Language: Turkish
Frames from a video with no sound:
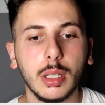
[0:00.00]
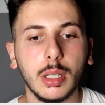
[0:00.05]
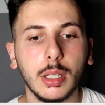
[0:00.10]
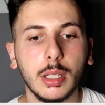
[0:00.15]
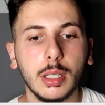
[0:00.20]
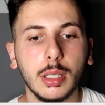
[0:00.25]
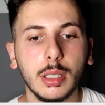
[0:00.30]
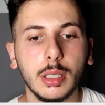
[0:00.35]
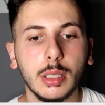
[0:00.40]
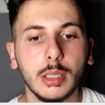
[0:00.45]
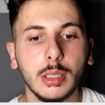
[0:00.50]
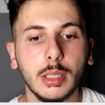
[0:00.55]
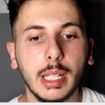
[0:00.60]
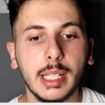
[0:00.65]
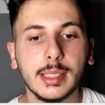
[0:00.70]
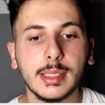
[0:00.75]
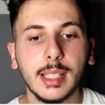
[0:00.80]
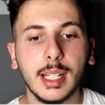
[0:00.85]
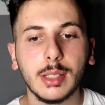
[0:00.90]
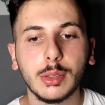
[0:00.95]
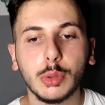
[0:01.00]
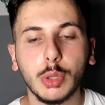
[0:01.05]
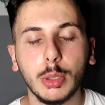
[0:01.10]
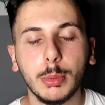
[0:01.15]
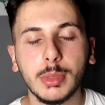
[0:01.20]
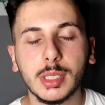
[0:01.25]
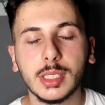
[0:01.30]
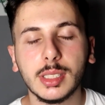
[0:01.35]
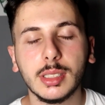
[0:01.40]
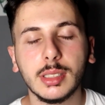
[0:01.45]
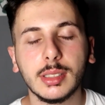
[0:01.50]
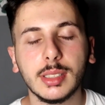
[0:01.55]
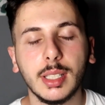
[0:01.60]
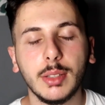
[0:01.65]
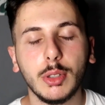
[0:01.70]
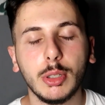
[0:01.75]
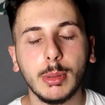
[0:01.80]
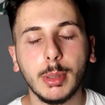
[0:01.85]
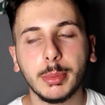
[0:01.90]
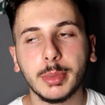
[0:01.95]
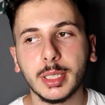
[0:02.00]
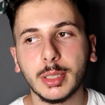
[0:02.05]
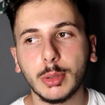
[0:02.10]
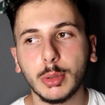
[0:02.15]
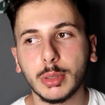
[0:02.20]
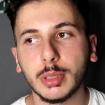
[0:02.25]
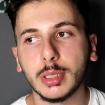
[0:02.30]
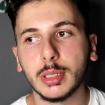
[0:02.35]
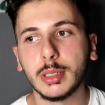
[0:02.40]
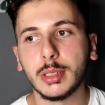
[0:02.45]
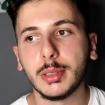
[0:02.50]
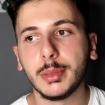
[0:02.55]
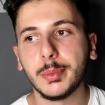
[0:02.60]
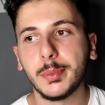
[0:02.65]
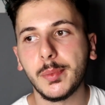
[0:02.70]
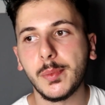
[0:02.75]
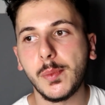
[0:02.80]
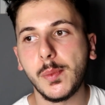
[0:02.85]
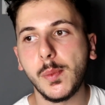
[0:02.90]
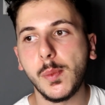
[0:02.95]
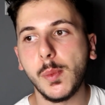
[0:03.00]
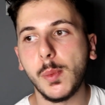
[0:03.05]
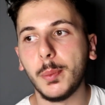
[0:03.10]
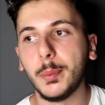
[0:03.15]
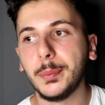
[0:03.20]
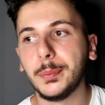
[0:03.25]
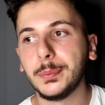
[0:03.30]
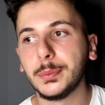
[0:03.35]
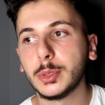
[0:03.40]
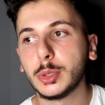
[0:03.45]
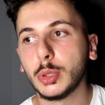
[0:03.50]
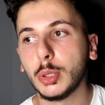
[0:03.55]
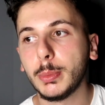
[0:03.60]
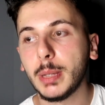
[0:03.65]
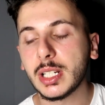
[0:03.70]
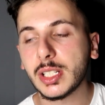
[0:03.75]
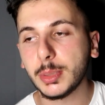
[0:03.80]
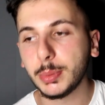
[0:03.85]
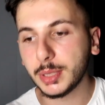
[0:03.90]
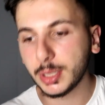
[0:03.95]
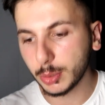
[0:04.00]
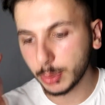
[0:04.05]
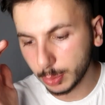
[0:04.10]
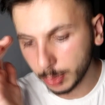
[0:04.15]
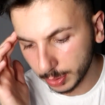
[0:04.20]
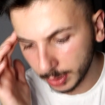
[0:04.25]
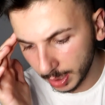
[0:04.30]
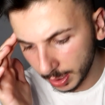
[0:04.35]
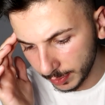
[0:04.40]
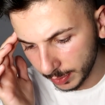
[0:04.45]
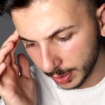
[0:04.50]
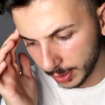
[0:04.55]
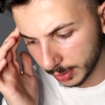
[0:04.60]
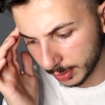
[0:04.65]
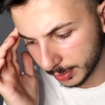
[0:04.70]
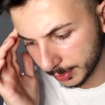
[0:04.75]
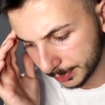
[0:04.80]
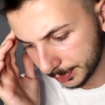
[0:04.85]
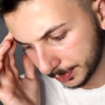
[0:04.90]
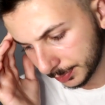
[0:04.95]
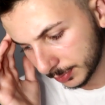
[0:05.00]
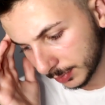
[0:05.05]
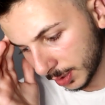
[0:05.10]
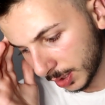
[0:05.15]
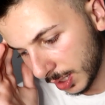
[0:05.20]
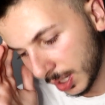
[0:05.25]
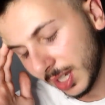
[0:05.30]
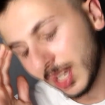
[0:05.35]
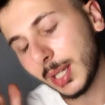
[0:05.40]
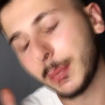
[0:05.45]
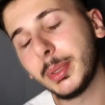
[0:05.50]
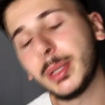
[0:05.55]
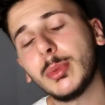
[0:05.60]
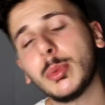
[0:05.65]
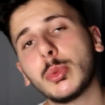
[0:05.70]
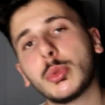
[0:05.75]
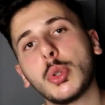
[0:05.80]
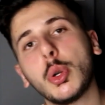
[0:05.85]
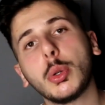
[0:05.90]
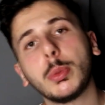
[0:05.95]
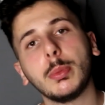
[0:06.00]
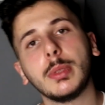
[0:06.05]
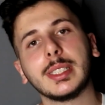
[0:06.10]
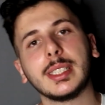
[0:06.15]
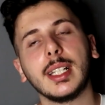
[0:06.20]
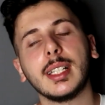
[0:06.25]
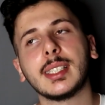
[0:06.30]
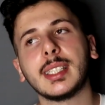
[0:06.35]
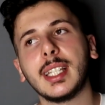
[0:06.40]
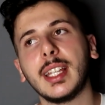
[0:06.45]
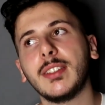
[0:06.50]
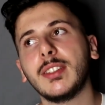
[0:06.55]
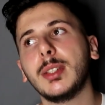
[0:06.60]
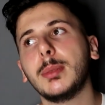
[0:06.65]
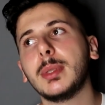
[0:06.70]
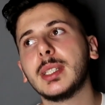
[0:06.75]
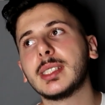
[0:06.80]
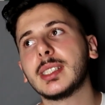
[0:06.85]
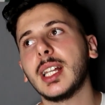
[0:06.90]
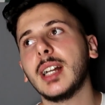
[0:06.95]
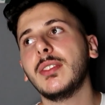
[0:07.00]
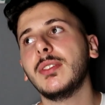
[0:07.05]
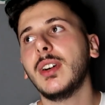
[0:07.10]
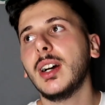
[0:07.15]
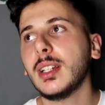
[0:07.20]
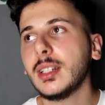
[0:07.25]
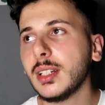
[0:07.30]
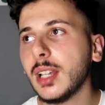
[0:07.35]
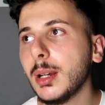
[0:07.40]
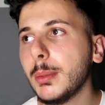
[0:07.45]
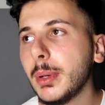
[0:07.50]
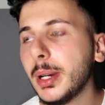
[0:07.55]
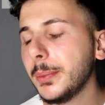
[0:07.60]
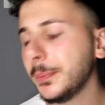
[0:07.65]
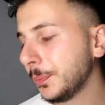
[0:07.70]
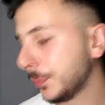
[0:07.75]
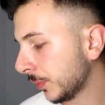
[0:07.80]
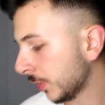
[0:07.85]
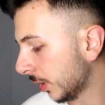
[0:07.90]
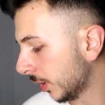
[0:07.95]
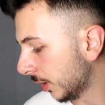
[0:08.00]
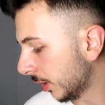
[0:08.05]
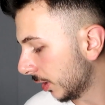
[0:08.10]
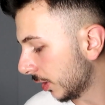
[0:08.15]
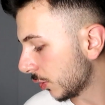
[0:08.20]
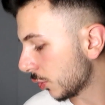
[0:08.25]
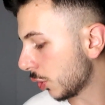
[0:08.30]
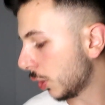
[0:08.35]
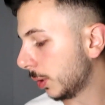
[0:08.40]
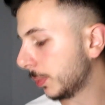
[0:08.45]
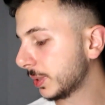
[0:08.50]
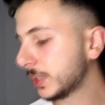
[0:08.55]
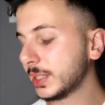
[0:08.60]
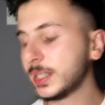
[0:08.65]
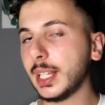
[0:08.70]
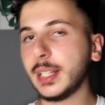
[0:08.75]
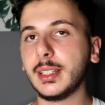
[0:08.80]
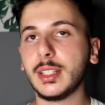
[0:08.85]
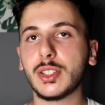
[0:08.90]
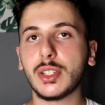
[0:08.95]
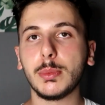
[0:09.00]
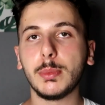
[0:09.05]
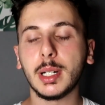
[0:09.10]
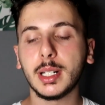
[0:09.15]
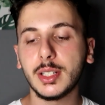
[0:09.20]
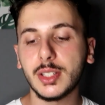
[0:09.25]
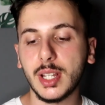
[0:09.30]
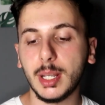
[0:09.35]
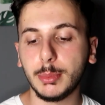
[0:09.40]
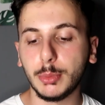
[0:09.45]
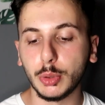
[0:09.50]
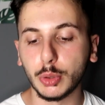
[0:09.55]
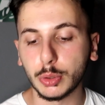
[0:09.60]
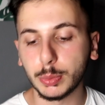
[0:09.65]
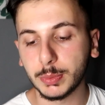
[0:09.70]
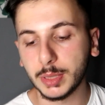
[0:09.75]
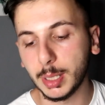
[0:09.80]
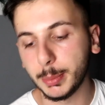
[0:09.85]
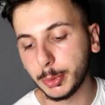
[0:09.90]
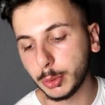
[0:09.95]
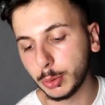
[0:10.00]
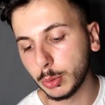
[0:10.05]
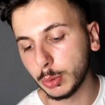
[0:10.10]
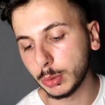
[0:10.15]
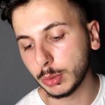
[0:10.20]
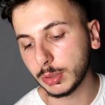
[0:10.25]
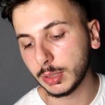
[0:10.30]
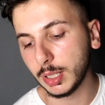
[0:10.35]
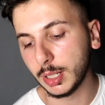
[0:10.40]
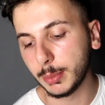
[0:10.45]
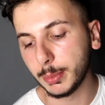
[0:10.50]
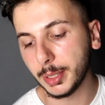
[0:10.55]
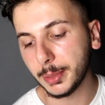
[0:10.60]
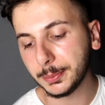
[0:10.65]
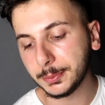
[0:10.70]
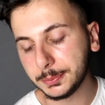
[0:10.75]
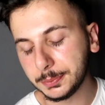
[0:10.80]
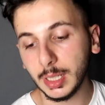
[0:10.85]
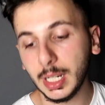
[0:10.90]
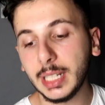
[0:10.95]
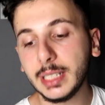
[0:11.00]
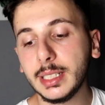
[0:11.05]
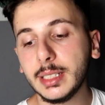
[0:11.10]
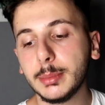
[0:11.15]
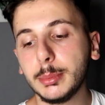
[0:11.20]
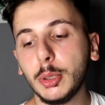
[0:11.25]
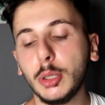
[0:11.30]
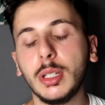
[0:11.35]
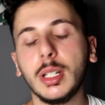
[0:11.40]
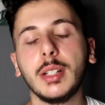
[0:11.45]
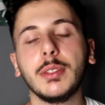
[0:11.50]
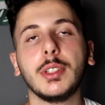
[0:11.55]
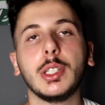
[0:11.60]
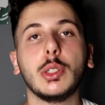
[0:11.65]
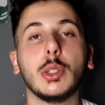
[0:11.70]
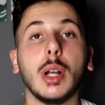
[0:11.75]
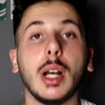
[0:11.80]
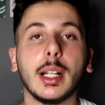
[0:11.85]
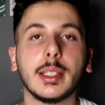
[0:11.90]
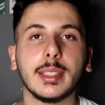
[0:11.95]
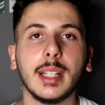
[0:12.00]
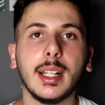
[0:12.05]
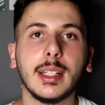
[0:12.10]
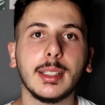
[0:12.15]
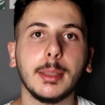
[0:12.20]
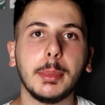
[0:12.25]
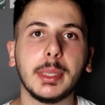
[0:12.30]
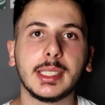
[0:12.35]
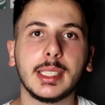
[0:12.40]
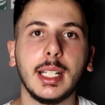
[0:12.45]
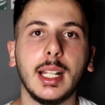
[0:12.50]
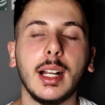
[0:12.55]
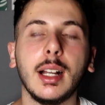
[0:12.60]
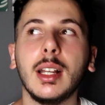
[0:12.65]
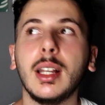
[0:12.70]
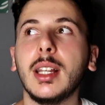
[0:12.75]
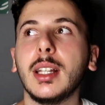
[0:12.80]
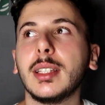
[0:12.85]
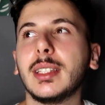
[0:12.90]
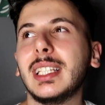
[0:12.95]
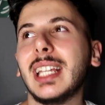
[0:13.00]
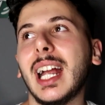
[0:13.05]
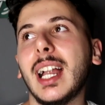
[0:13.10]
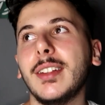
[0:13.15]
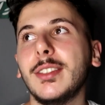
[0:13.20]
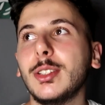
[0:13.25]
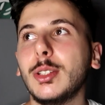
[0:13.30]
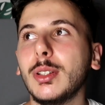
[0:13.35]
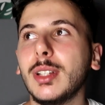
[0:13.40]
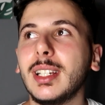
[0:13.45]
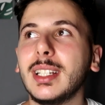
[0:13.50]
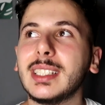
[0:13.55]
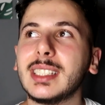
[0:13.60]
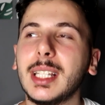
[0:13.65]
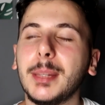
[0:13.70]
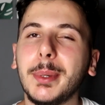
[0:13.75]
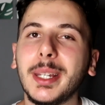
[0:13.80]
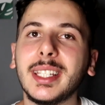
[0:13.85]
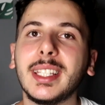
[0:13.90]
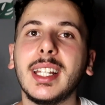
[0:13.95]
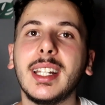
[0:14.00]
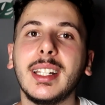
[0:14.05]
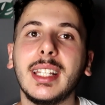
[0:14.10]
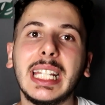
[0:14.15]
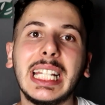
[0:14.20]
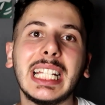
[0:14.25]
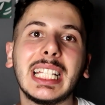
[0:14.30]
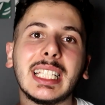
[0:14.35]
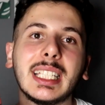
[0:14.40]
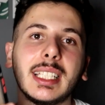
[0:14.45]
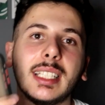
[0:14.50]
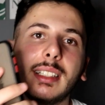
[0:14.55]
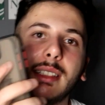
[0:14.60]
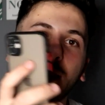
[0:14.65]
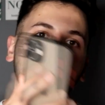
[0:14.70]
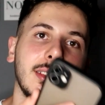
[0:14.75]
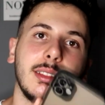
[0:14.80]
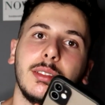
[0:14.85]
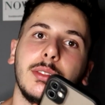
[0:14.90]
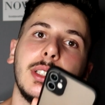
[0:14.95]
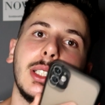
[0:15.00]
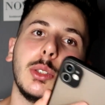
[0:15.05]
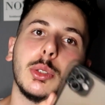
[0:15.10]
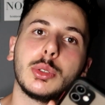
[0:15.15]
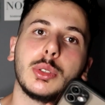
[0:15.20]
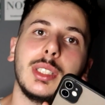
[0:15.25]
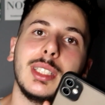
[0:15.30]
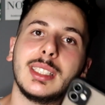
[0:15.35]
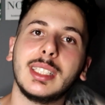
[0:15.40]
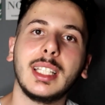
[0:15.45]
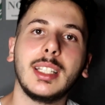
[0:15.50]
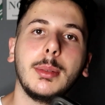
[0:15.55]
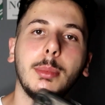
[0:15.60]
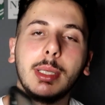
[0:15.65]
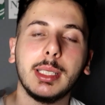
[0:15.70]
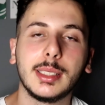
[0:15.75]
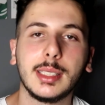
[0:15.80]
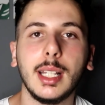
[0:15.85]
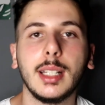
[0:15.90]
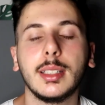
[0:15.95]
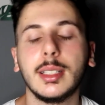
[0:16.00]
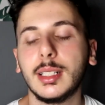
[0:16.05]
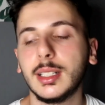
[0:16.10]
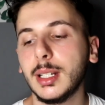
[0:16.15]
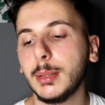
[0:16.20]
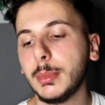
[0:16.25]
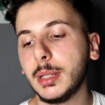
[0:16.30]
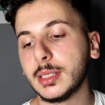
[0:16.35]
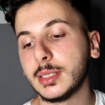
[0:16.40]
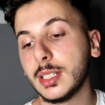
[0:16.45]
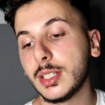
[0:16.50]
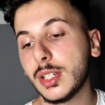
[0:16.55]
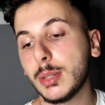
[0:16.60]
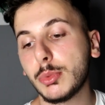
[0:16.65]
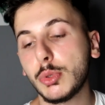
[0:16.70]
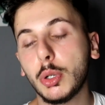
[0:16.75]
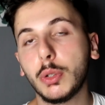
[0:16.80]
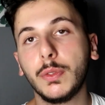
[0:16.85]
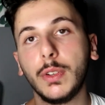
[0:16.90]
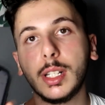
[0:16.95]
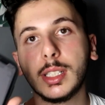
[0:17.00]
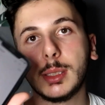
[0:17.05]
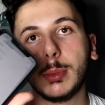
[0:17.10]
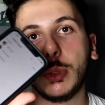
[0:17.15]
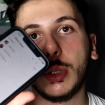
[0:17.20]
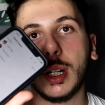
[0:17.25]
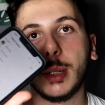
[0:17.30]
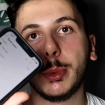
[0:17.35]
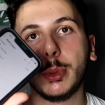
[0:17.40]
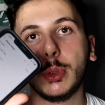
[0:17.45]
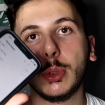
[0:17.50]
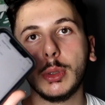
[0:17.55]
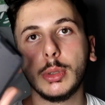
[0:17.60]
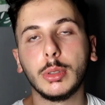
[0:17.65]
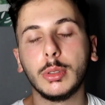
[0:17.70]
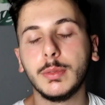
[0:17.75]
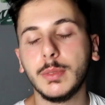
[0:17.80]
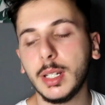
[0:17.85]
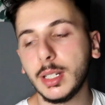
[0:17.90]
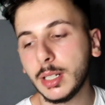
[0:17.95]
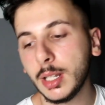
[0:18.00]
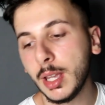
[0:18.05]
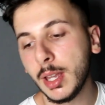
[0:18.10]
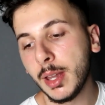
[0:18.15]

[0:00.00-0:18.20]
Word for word: Ee, Ezer Solmaz'ı seviyorum ama TikToker. Hmm, sonra başka bir TikToker daha vardı. Ya bilmiyorum çok mesela sevdiğim insan var ama şöyle bir senin için bakacağım YouTube'da abone olduklarıma. Hani böyle video atar da mesela diğer videoları izlemek yerine ilk videosunu izlediğim insanlardan bahsedeceğim. Çok fazla böyle abone olduğum var.